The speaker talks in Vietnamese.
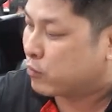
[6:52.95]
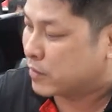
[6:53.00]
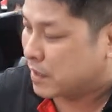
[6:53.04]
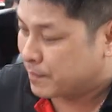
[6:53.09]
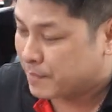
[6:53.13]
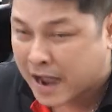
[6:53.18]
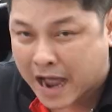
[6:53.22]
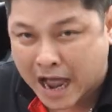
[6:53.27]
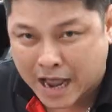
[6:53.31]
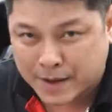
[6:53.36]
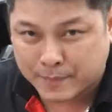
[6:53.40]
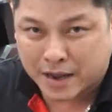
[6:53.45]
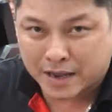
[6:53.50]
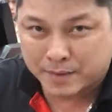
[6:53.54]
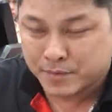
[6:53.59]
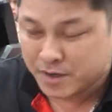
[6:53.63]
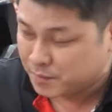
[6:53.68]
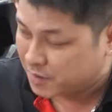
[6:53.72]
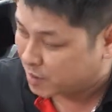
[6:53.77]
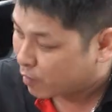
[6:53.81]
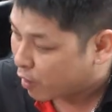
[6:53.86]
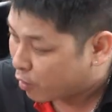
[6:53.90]
một trăm hai mươi bảy
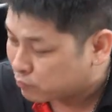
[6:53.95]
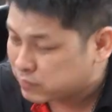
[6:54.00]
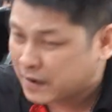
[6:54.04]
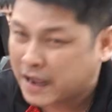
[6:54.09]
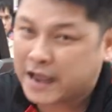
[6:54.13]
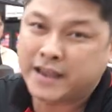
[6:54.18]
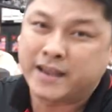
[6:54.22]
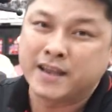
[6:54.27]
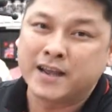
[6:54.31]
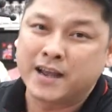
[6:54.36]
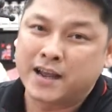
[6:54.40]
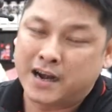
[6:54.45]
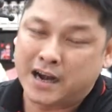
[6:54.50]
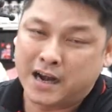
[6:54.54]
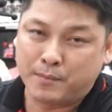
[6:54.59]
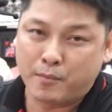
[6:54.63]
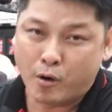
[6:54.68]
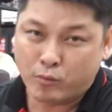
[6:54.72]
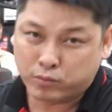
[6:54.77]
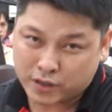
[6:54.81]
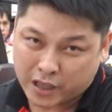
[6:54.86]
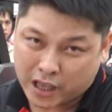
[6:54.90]
mươi mười bốn này là
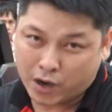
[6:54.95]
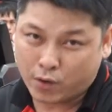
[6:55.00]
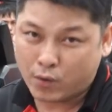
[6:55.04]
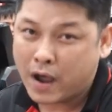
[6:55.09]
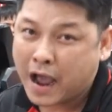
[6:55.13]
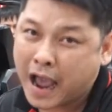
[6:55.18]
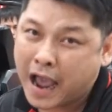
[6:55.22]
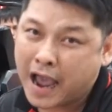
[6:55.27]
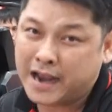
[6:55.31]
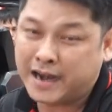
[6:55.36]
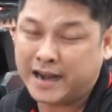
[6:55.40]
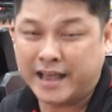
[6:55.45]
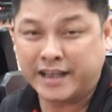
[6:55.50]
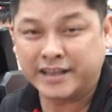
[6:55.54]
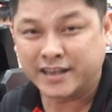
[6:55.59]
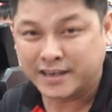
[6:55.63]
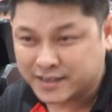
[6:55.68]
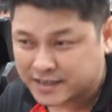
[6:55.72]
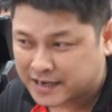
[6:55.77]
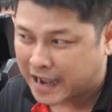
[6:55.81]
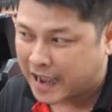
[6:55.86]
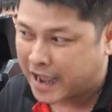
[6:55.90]
một triệu hai trăm lẻ
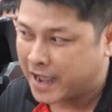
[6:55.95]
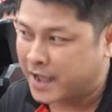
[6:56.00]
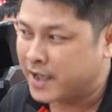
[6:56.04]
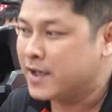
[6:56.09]
chín k,